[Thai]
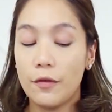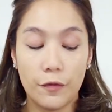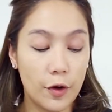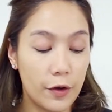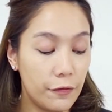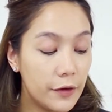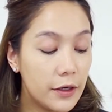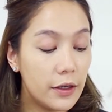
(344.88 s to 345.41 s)
ฝ
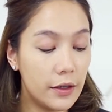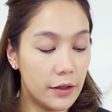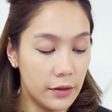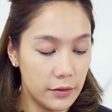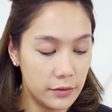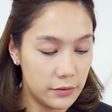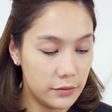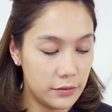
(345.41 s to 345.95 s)
ดฟื้น
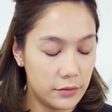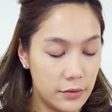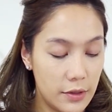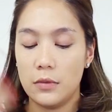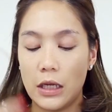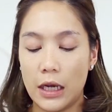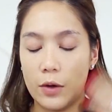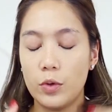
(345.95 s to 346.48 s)

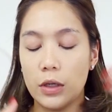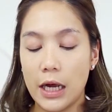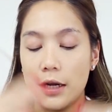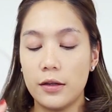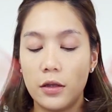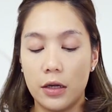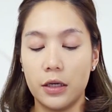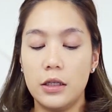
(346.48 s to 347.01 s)
แต่คุณขั้
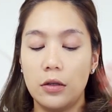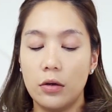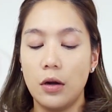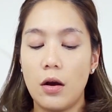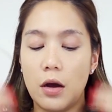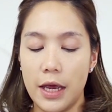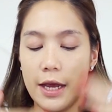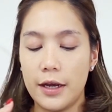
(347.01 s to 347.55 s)
นตอนนี้ต้องร
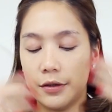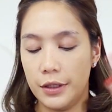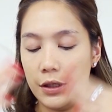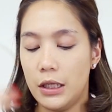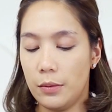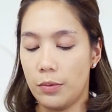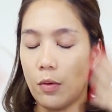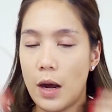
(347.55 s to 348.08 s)
อแห้ง
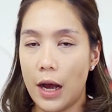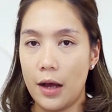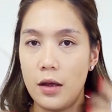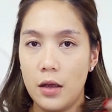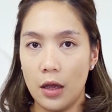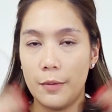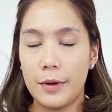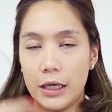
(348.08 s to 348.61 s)
ดีๆ เพราะว่า
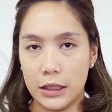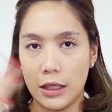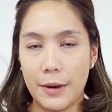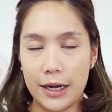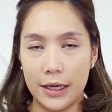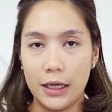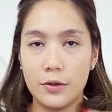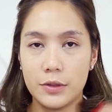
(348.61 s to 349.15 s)
ผลิตภั
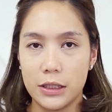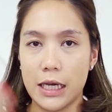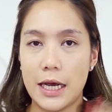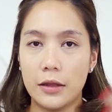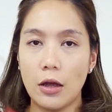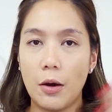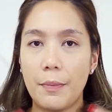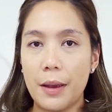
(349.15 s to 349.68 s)
ณฑ์ที่เราจะใช้
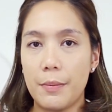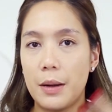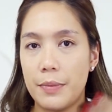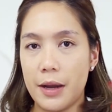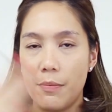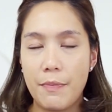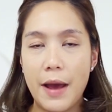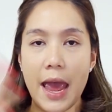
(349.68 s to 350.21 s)
ต่อไปมัน
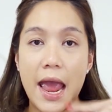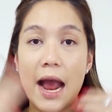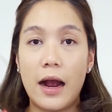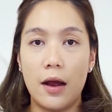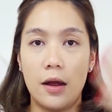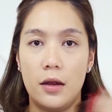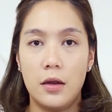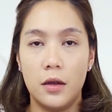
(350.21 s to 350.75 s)
เป็นแป้ง
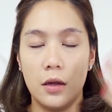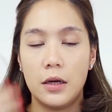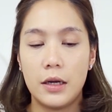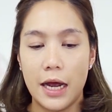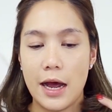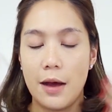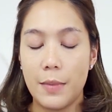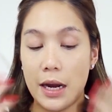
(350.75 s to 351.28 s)

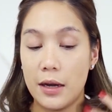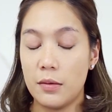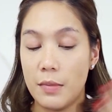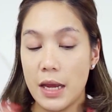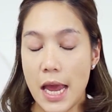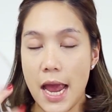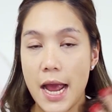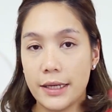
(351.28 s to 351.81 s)
ถ้ามัน
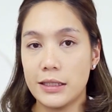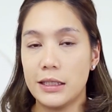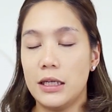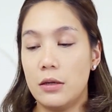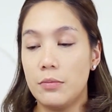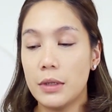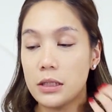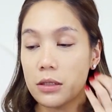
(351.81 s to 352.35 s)
ไม่แห้งสนิ
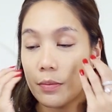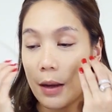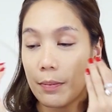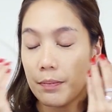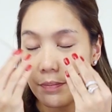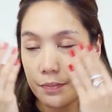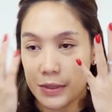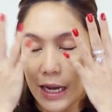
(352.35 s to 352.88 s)
ทมันจะแบบ
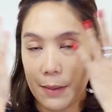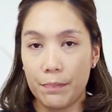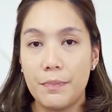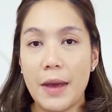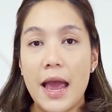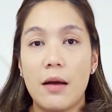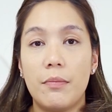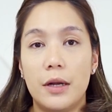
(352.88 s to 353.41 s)
จับ
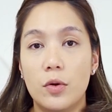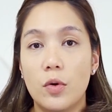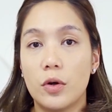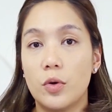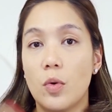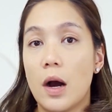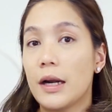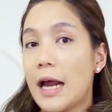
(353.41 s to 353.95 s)
แป้งเป็น
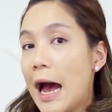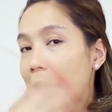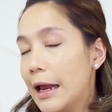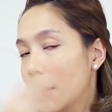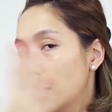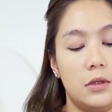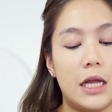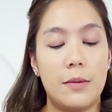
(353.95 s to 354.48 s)
ดวงๆได้
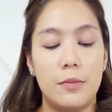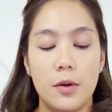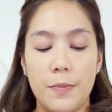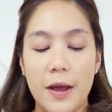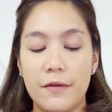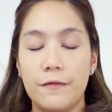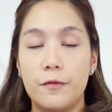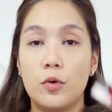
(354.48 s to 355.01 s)
ตามด้วย
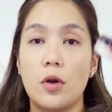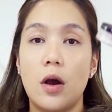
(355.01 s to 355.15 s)
แป้งฝุ่น